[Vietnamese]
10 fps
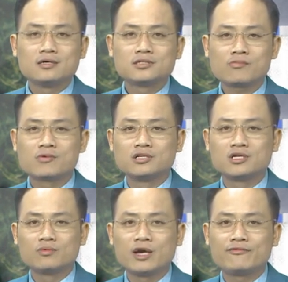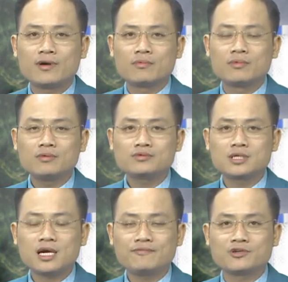Trong cơn rông đề phòng lốc
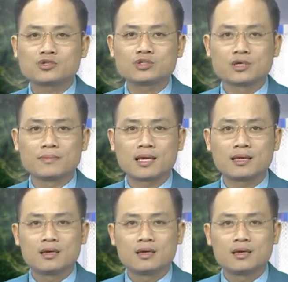xét và gió giật mạnh.